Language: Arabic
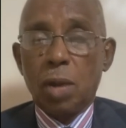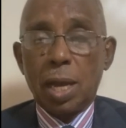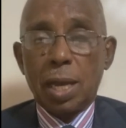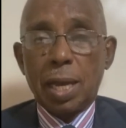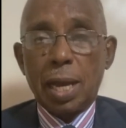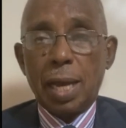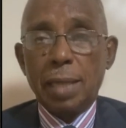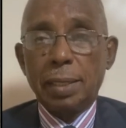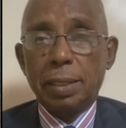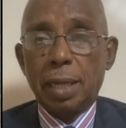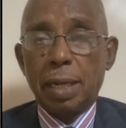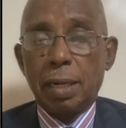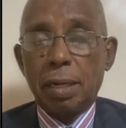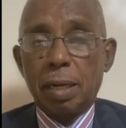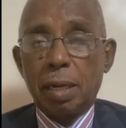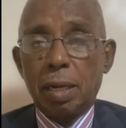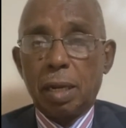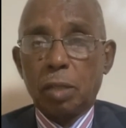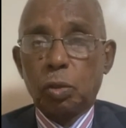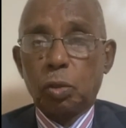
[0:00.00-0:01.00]
هناك
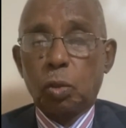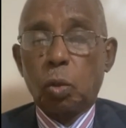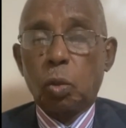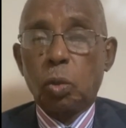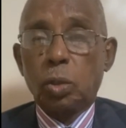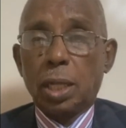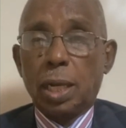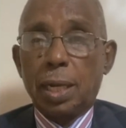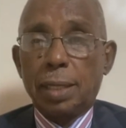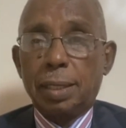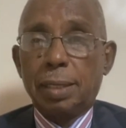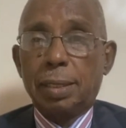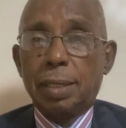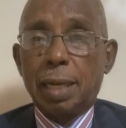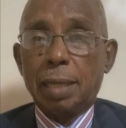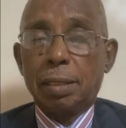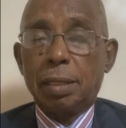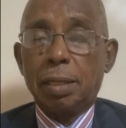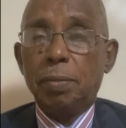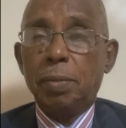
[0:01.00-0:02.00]
أيضا الضغوط التي
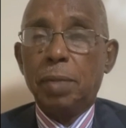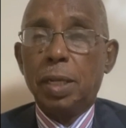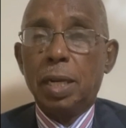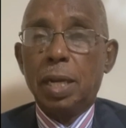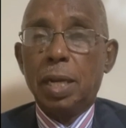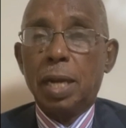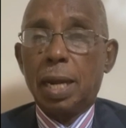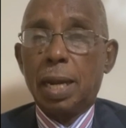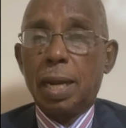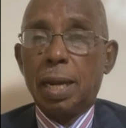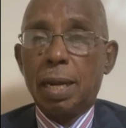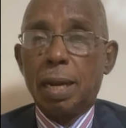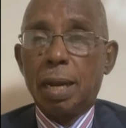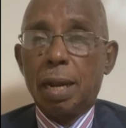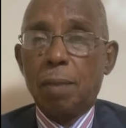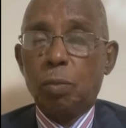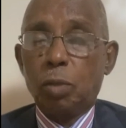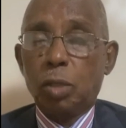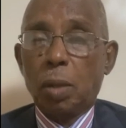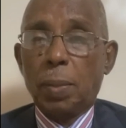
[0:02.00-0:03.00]
تأتي من
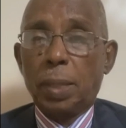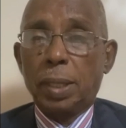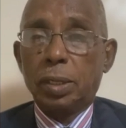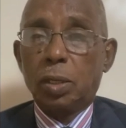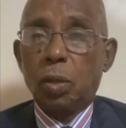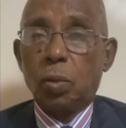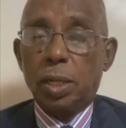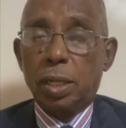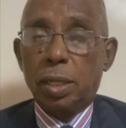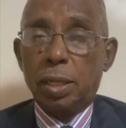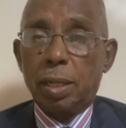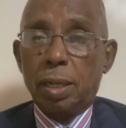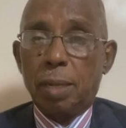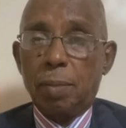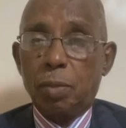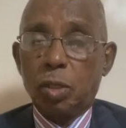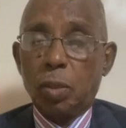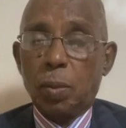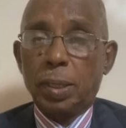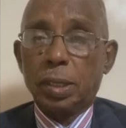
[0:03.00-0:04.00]
المجتمع الدولي
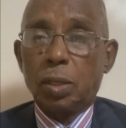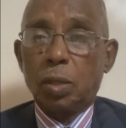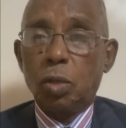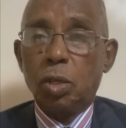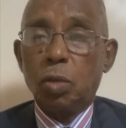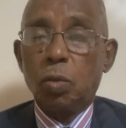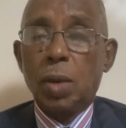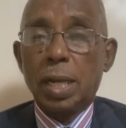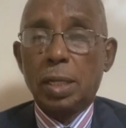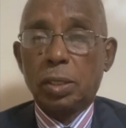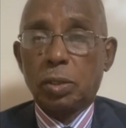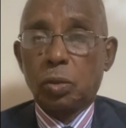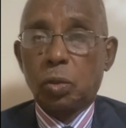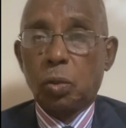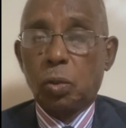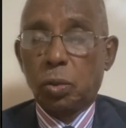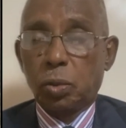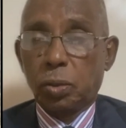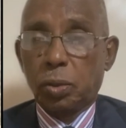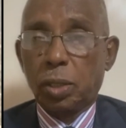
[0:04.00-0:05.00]
المجتمع الدولي يمارس
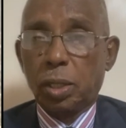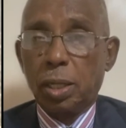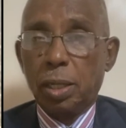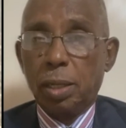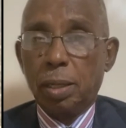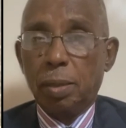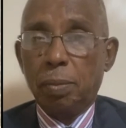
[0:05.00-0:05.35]
ضغوط